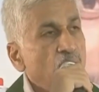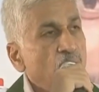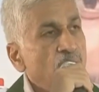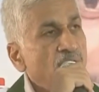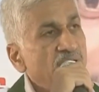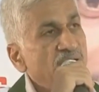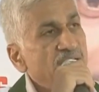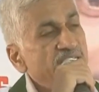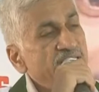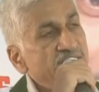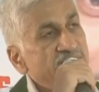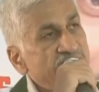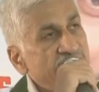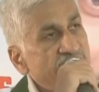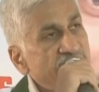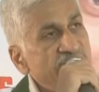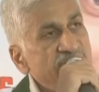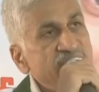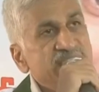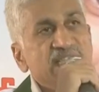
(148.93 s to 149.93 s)
ఒక
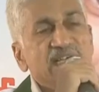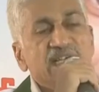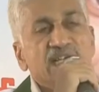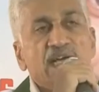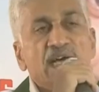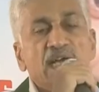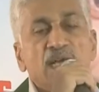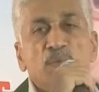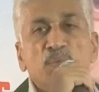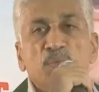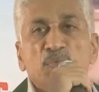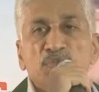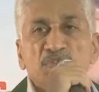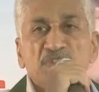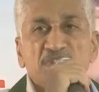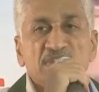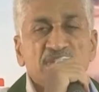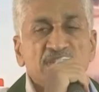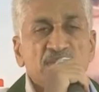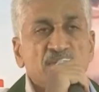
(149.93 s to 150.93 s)
సంవత్సర కాలం
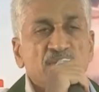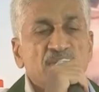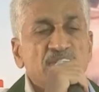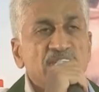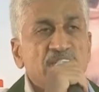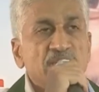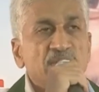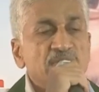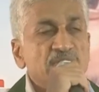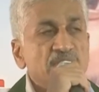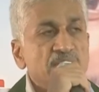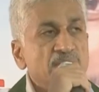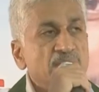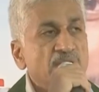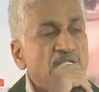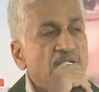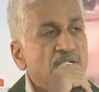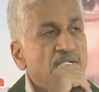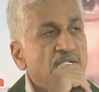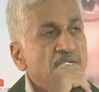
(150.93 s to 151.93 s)
పూర్తి చేసుకున్న తర్వాత
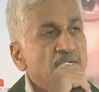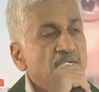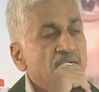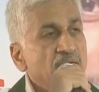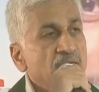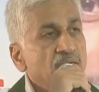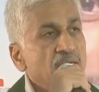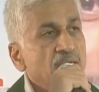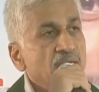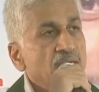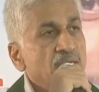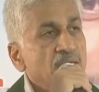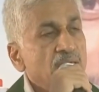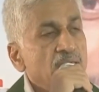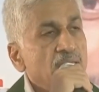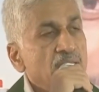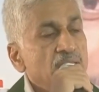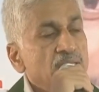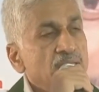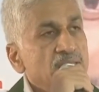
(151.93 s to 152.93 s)
కూడా
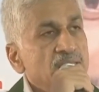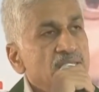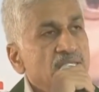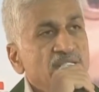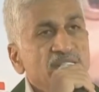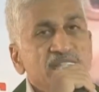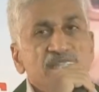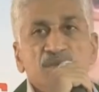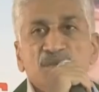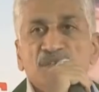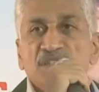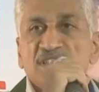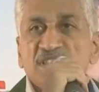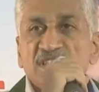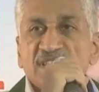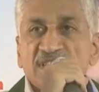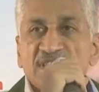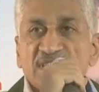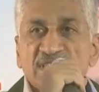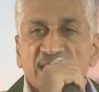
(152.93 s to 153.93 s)
దాని
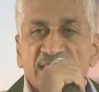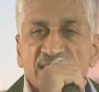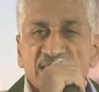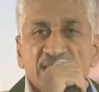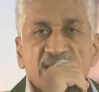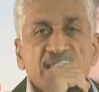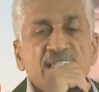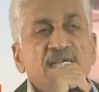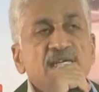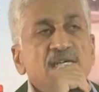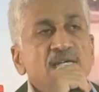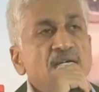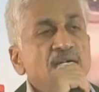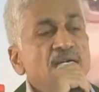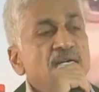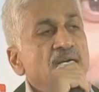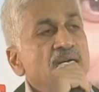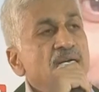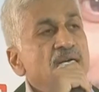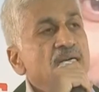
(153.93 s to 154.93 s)
గురించి చర్చ
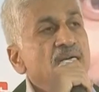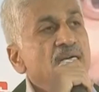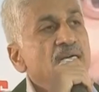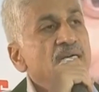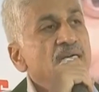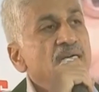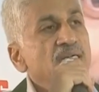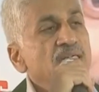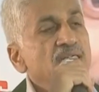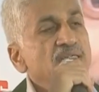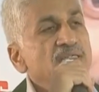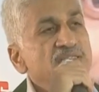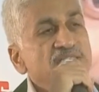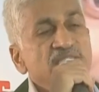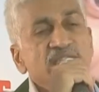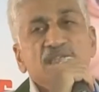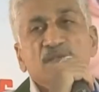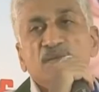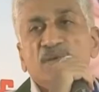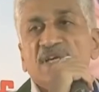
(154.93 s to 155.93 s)

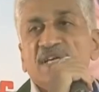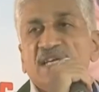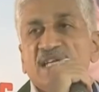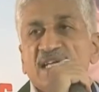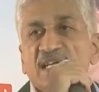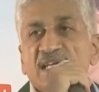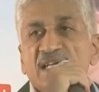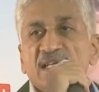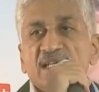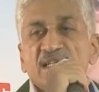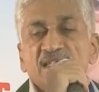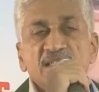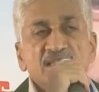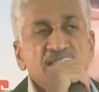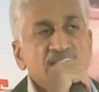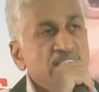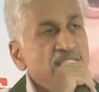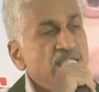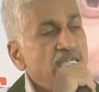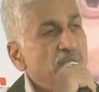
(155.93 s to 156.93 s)
ఇచ్చినటువంటి
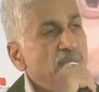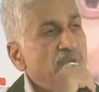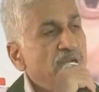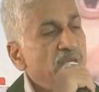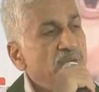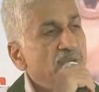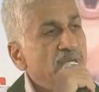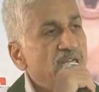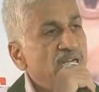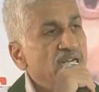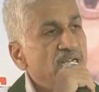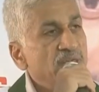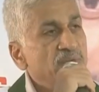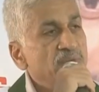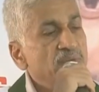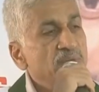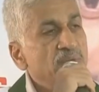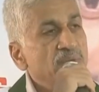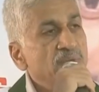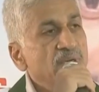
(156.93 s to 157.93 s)
సందర్భాలు కూడా
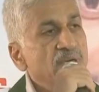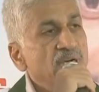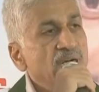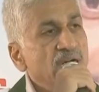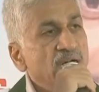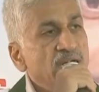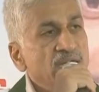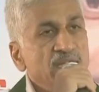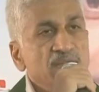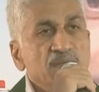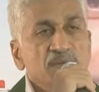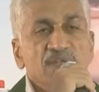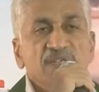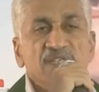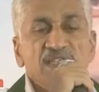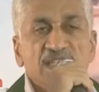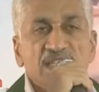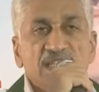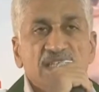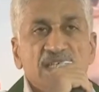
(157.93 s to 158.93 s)
లేవు
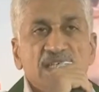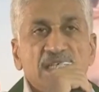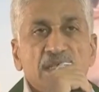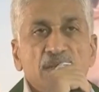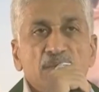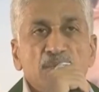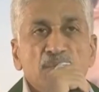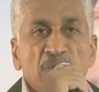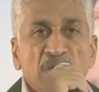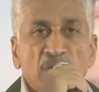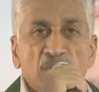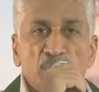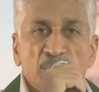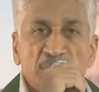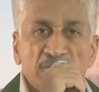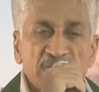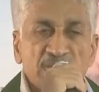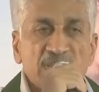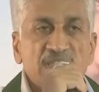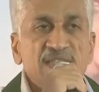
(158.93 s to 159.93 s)
అన్నటువంటిది మనం
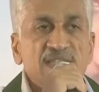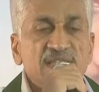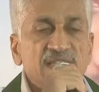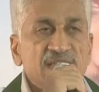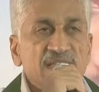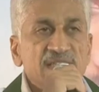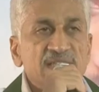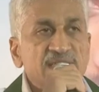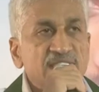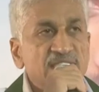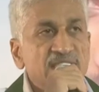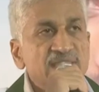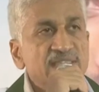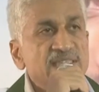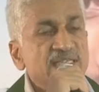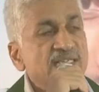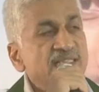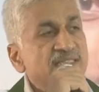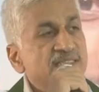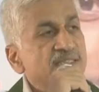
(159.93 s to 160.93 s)
ప్రజలందరికీ
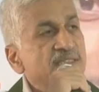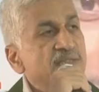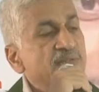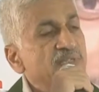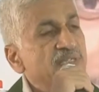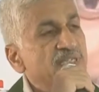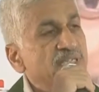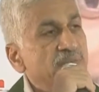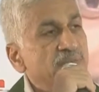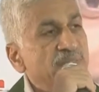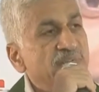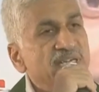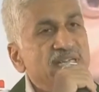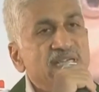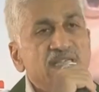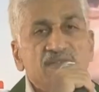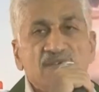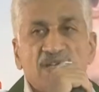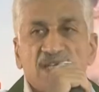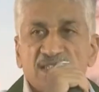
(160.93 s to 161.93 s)
తెలియజేయాల్సినటువంటి
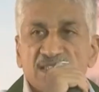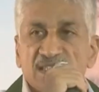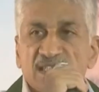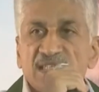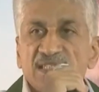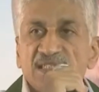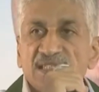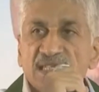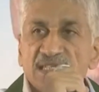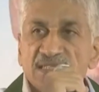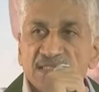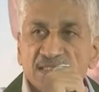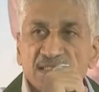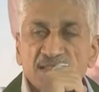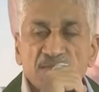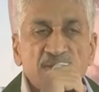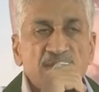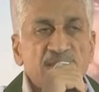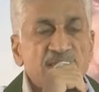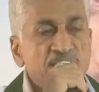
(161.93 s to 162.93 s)
మీడియా ద్వారా
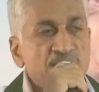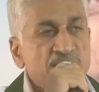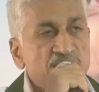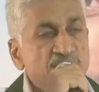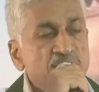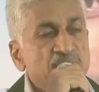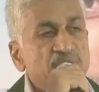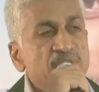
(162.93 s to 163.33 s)
తెలియజేయాల్సినటువంటి అవసరం